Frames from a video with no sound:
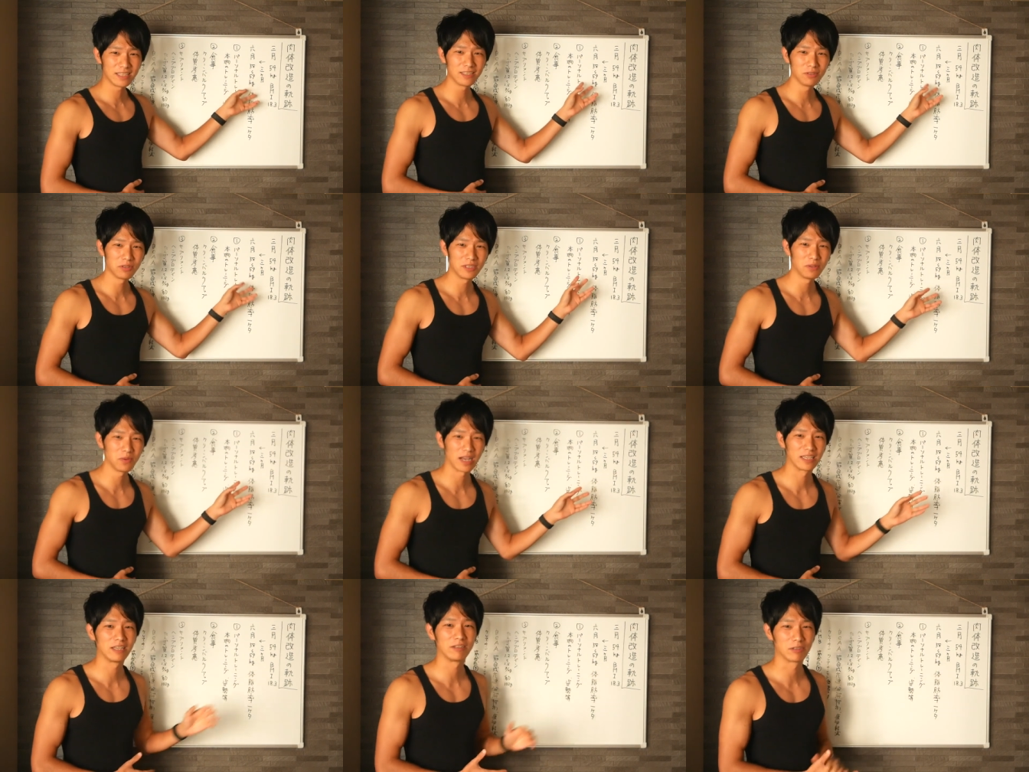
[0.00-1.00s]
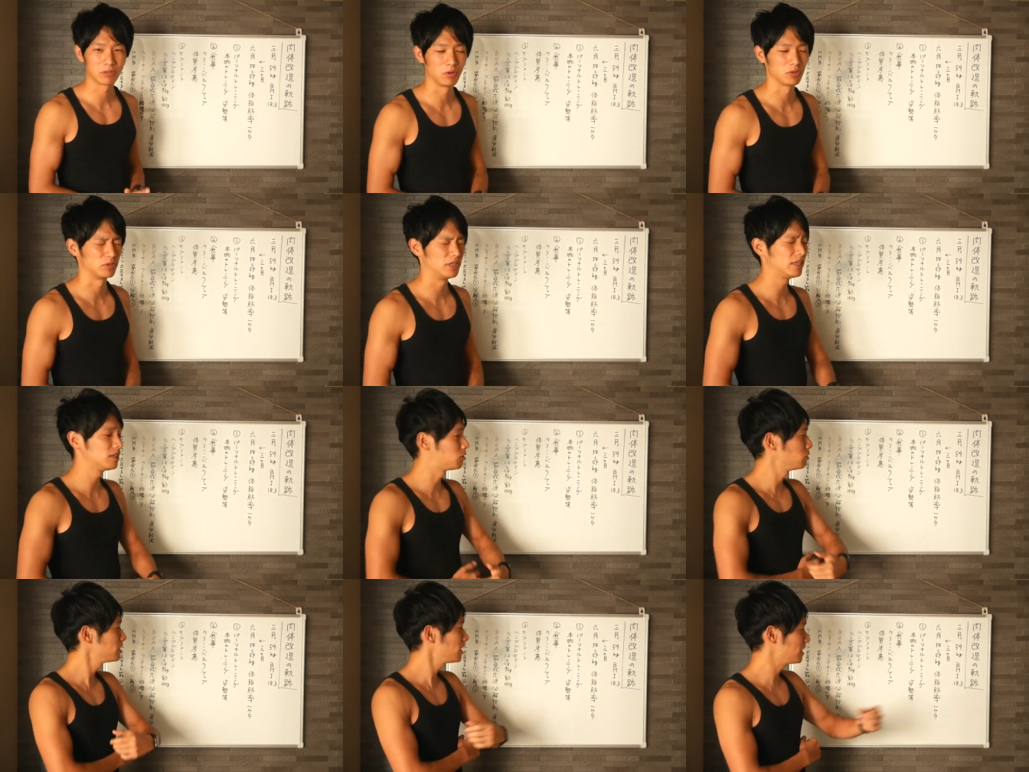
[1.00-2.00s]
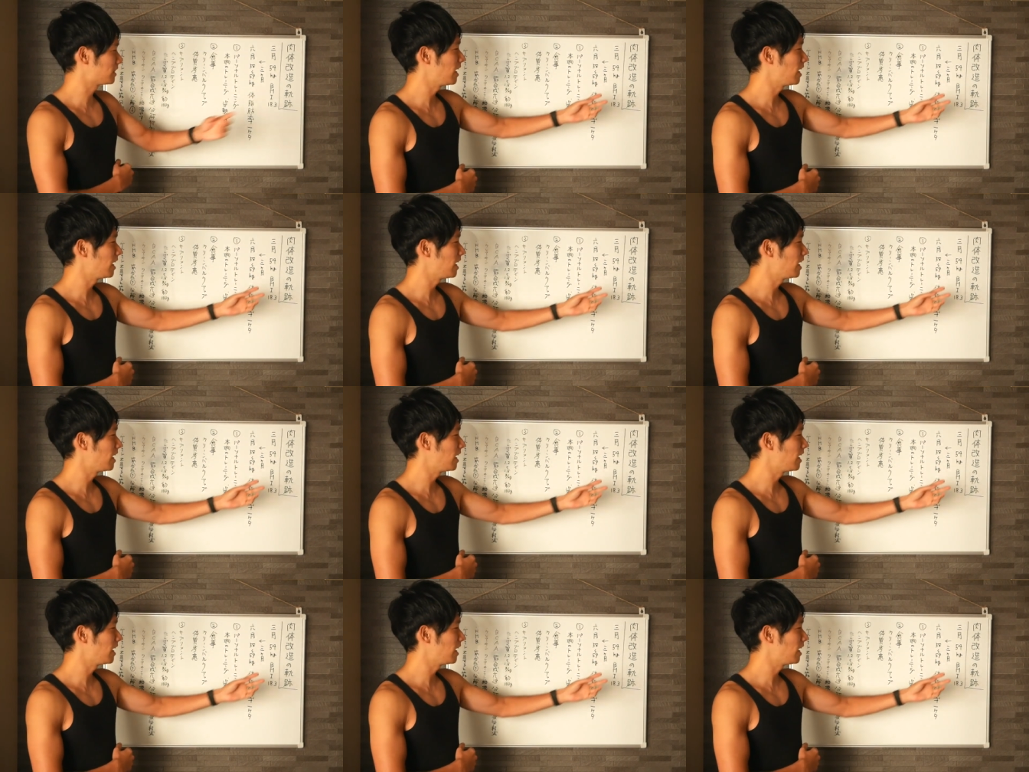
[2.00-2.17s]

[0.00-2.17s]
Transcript: 質の人が聞くと、そのそんなね、